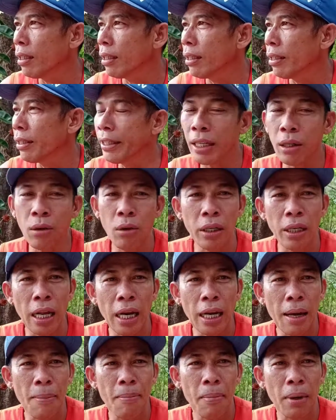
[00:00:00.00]
di ko rin
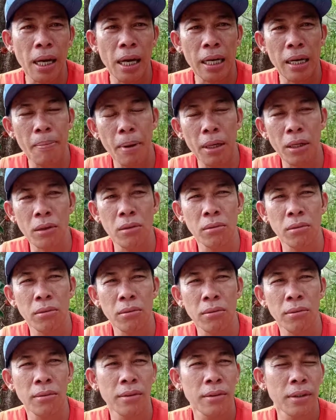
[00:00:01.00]
alam mga kabay
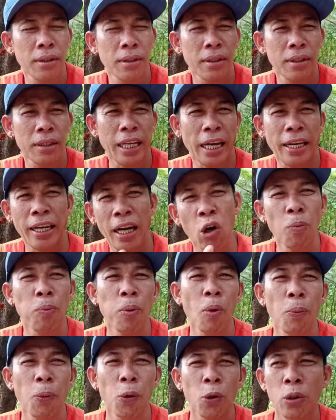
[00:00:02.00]
kung saan
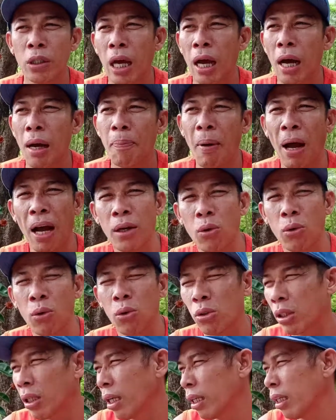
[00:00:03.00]
ako pupunta paano
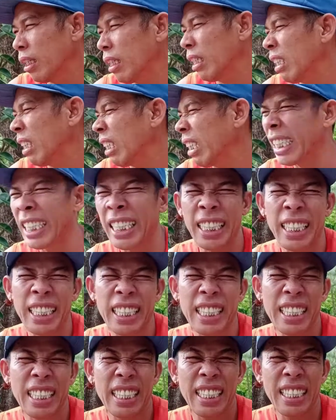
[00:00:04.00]
ko siya
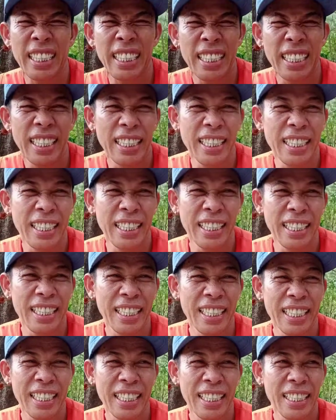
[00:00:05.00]
i-search
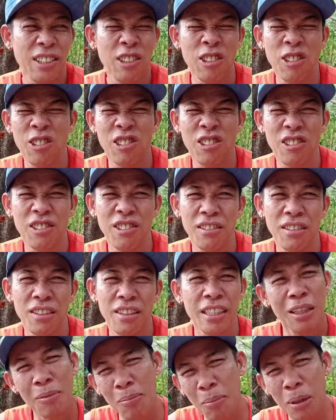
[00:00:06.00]
o
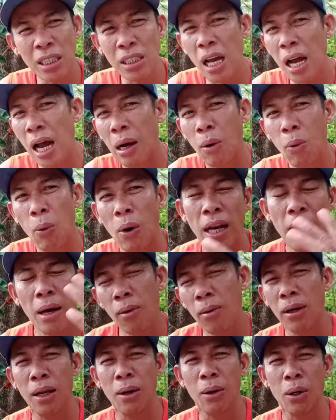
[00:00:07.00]
di, basta wala
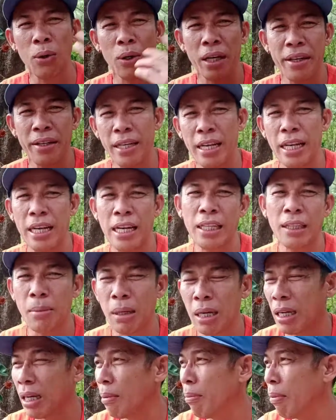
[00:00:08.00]
wala akong idea lahat
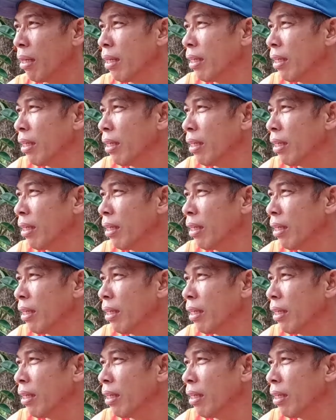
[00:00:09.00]
mga kabay